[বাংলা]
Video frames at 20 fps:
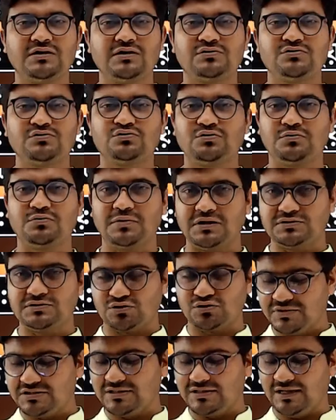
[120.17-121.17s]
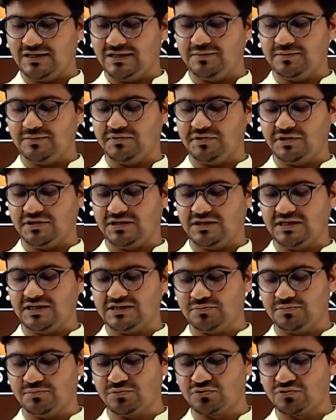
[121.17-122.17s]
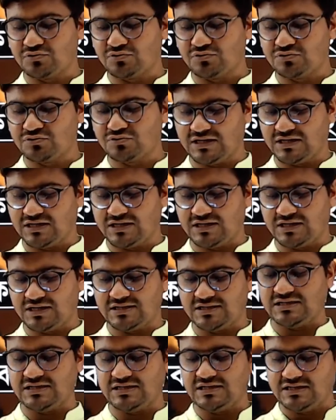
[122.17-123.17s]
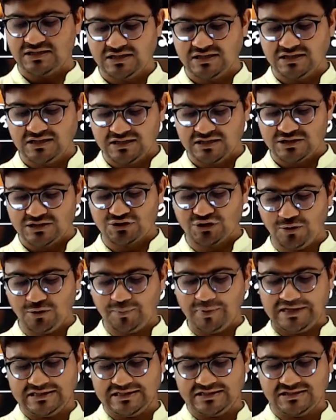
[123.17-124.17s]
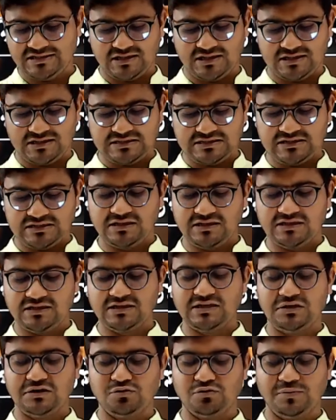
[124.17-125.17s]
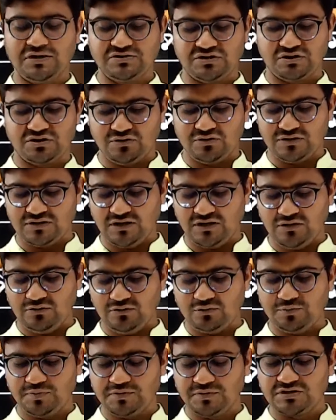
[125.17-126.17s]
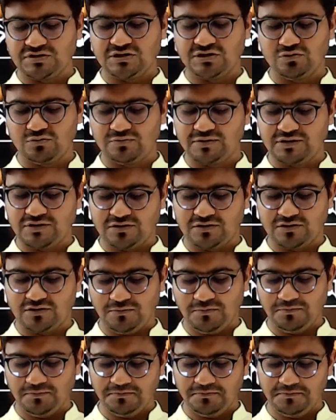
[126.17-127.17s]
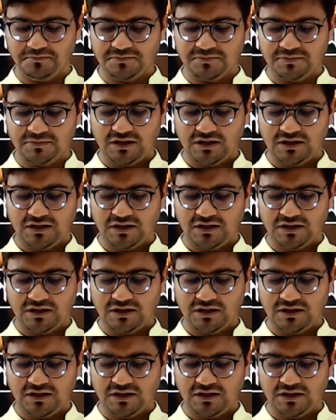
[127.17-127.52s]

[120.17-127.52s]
চব্বিশ সালের পরীক্ষার্থী বন্ধু যারা আছে সহপাঠী যারা আছে তাদেরকে একটু মেনশন করে দাও উপস্থিতি খুবই কম আমরা